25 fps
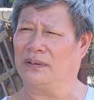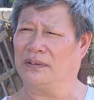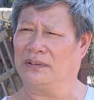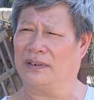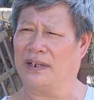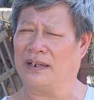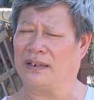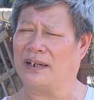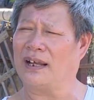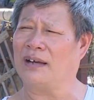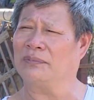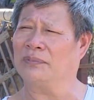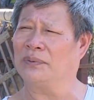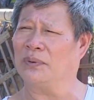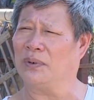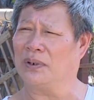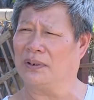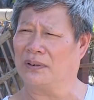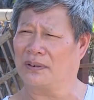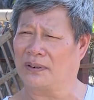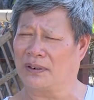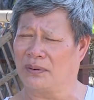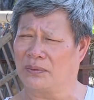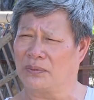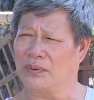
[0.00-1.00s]
đang làm ruộng,
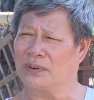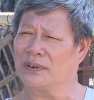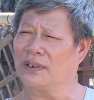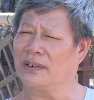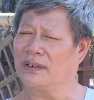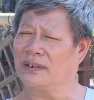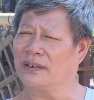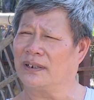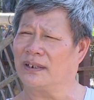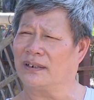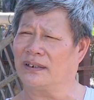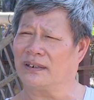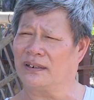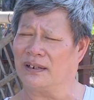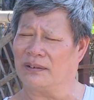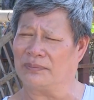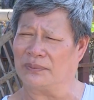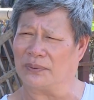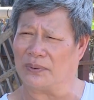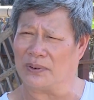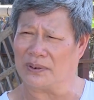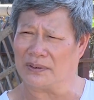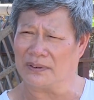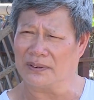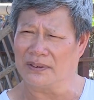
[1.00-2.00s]
không có đất làm
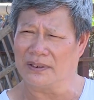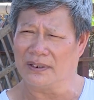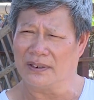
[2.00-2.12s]
ruộng.